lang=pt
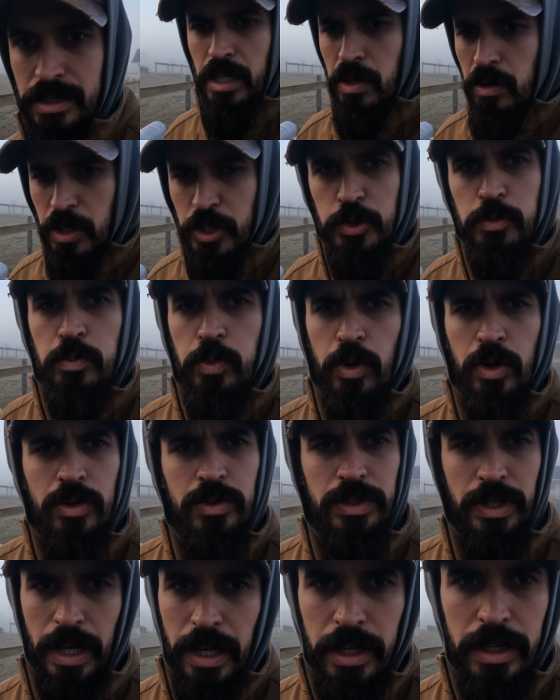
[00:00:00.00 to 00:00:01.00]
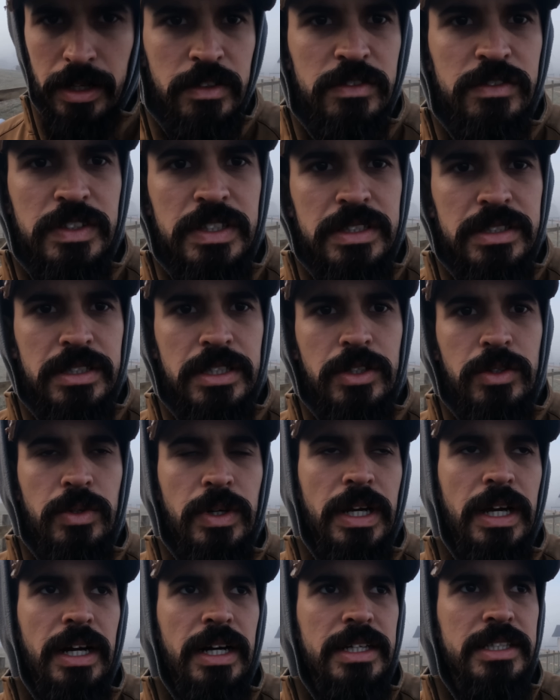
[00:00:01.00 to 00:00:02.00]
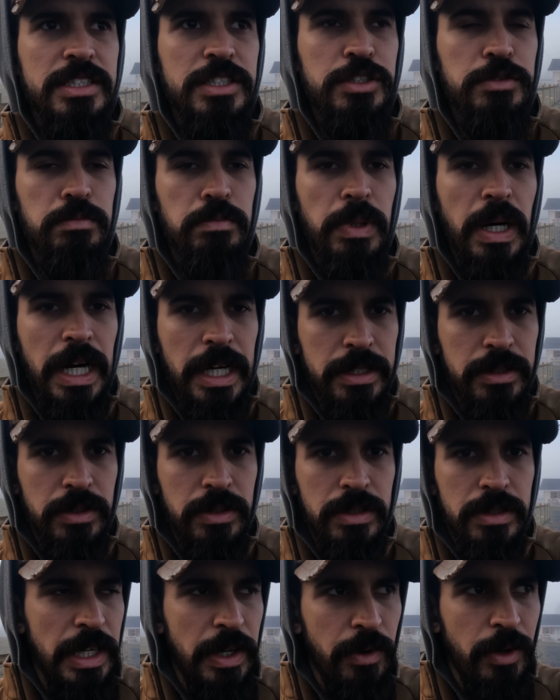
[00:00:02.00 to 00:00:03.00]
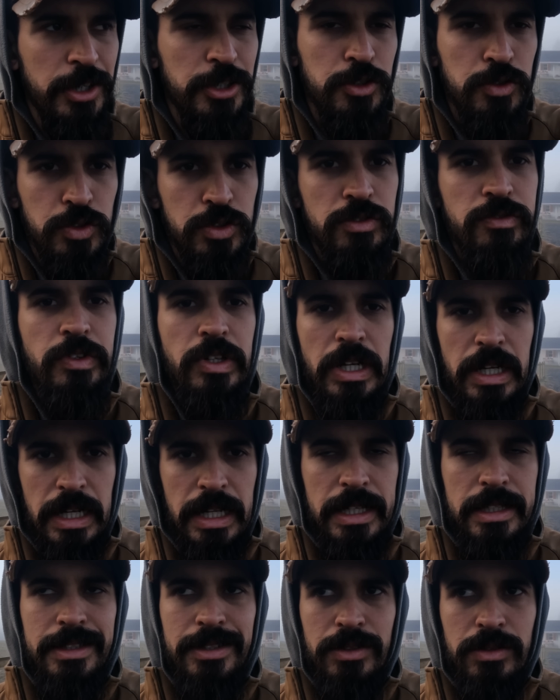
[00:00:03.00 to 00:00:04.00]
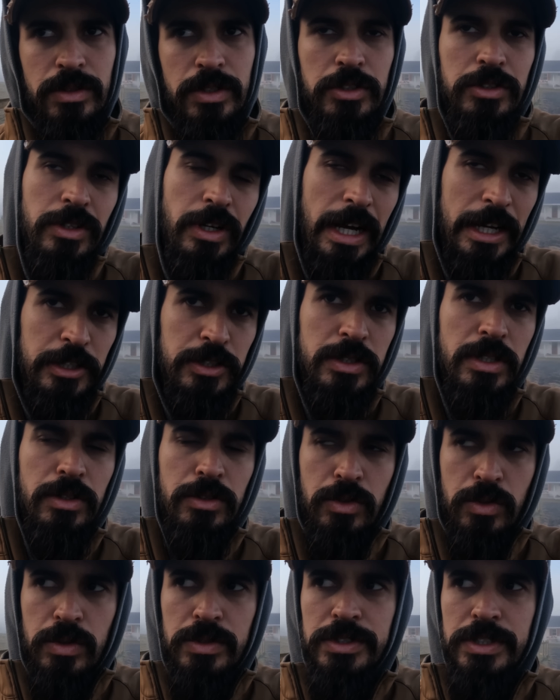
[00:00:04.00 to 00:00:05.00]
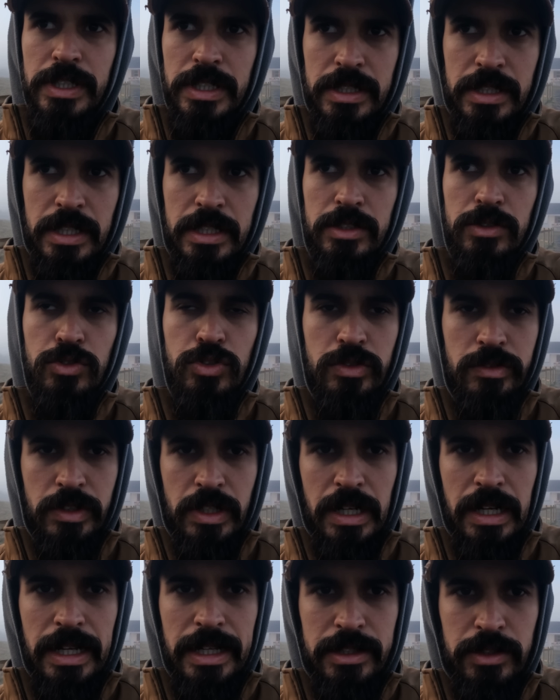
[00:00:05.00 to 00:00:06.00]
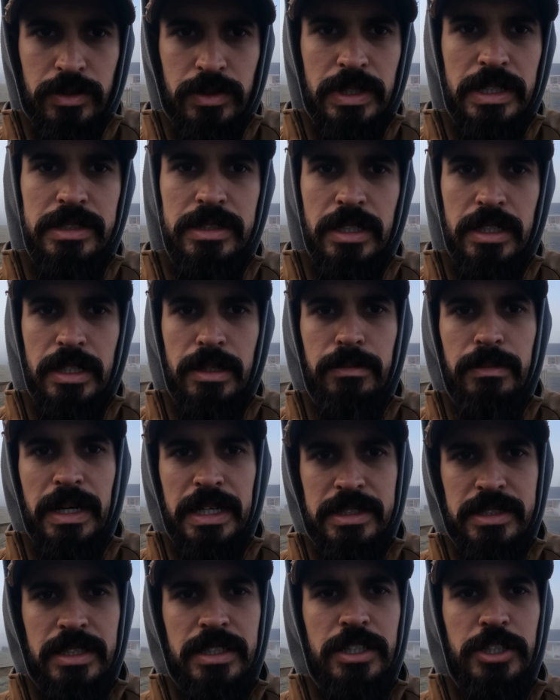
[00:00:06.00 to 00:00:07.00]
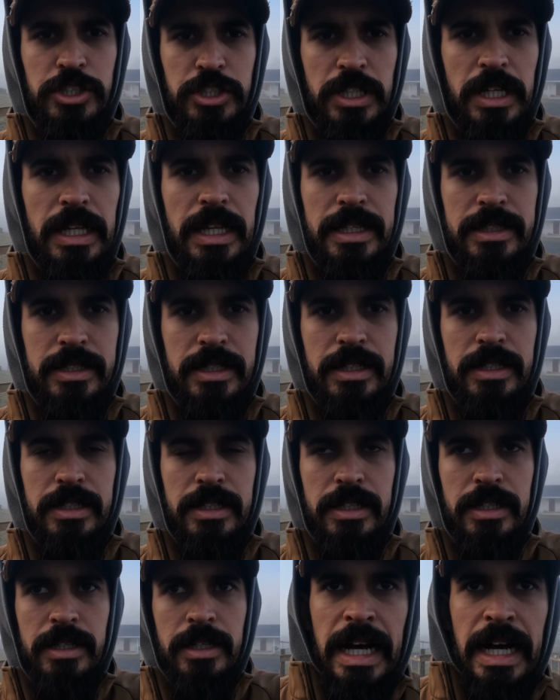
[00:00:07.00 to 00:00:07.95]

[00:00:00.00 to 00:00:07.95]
Eu acho pouco, né? 25 reais de banho, eu acho que um chuveiro elétrico. Eu acho não, eu com certeza um chuveiro elétrico gastaria mais energia elétrica, né?